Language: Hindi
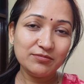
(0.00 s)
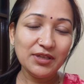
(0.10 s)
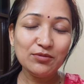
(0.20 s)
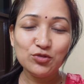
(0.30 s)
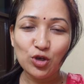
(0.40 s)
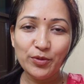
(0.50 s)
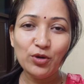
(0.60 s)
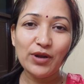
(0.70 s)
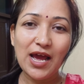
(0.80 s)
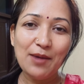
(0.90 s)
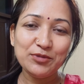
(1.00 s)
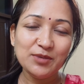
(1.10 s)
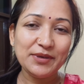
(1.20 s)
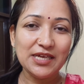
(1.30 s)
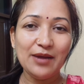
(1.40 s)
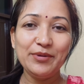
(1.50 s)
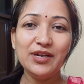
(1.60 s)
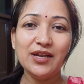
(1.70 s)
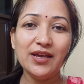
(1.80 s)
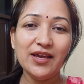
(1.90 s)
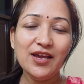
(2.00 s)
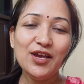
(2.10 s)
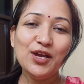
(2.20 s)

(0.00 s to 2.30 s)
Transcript: मतलब जो भी हो रहा है आप मुझे बता भी नहीं रहे हैं